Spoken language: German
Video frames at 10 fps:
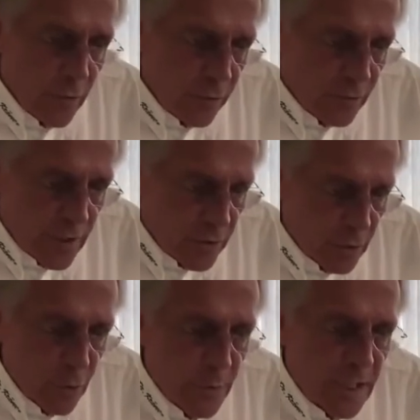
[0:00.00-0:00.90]

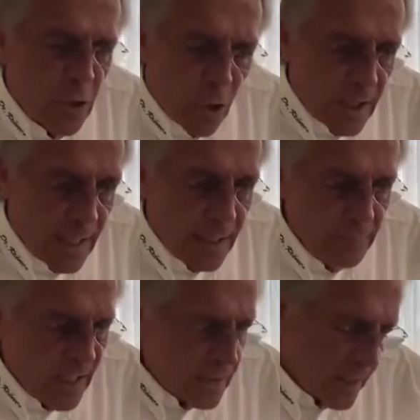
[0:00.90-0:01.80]
Veröffentlichung über die
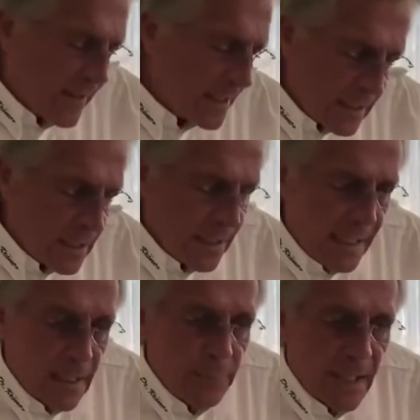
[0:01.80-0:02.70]
Cholera. Da waren
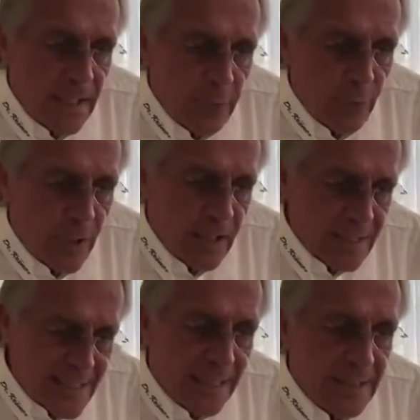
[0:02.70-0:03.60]
Italiener ein paar Jahre vorher,
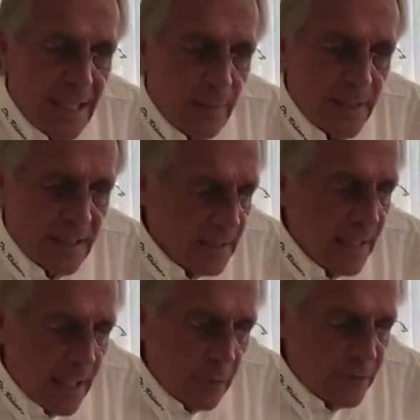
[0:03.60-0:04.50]
das kannte er aber nicht.
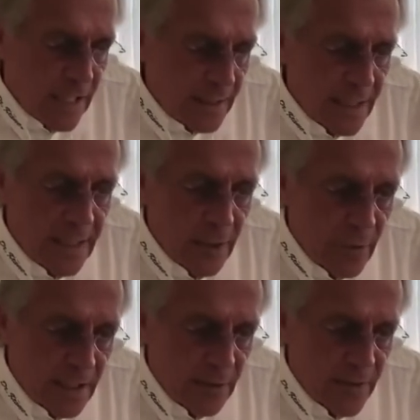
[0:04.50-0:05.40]
Auf die
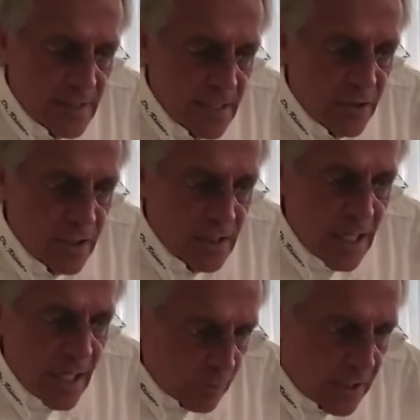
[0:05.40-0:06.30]
Anerkennung hat er verzichtet
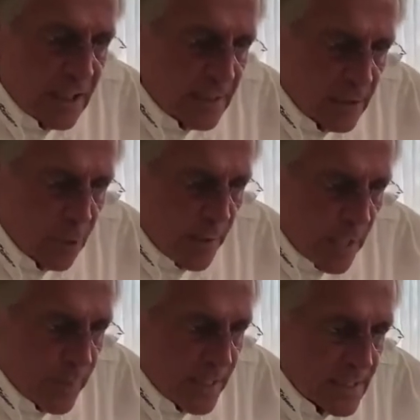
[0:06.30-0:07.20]
und dann hat er
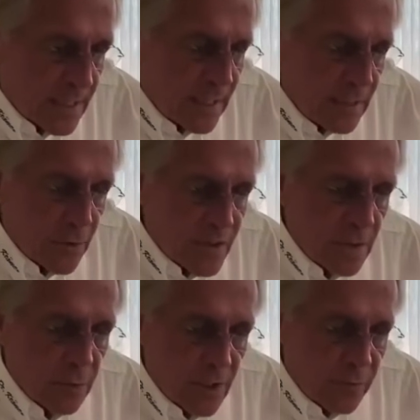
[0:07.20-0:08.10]
Nobelpreis gekriegt
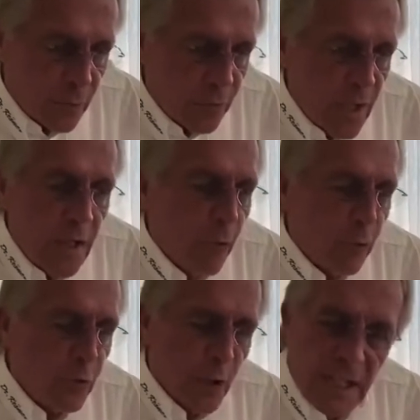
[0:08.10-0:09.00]
1905.
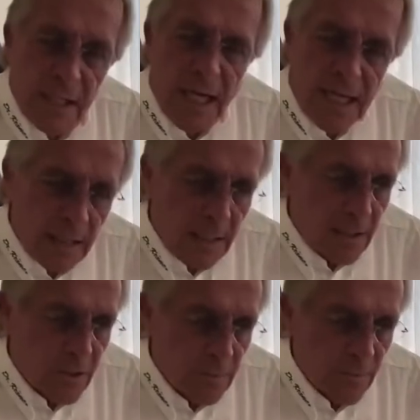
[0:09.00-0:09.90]
Wofür denn
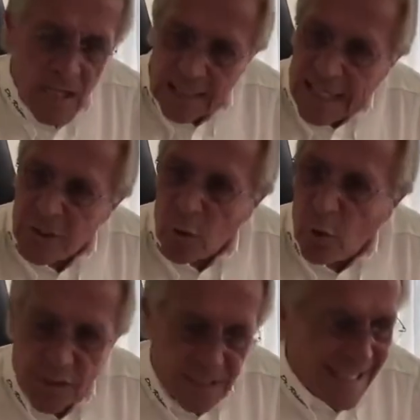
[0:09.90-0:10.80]
eigentlich? kennt
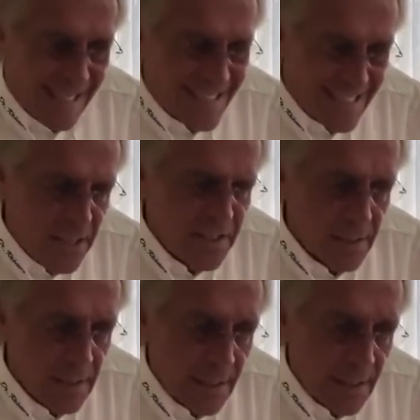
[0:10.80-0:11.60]
heute jedes Kind.